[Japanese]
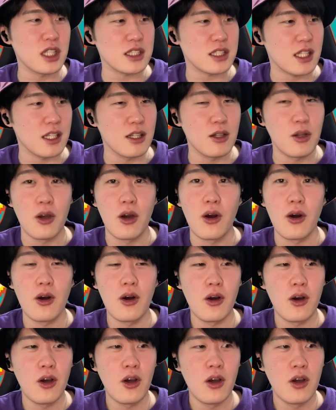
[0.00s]
されんのよ。
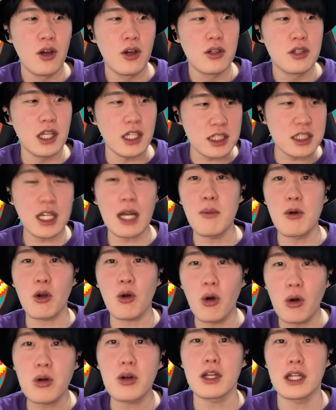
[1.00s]
で、しかも
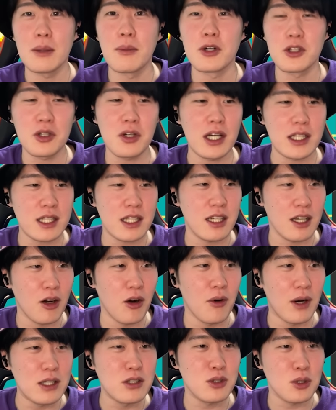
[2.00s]
ここで物語が終
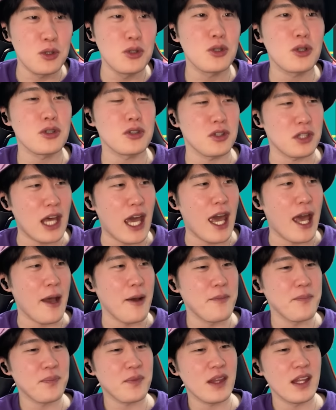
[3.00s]
わるということで、
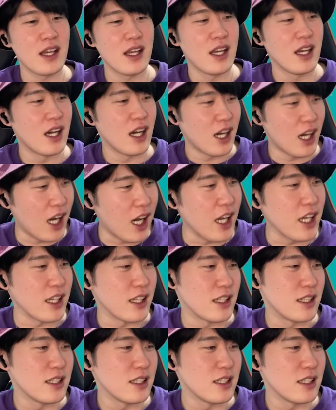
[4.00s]
はい。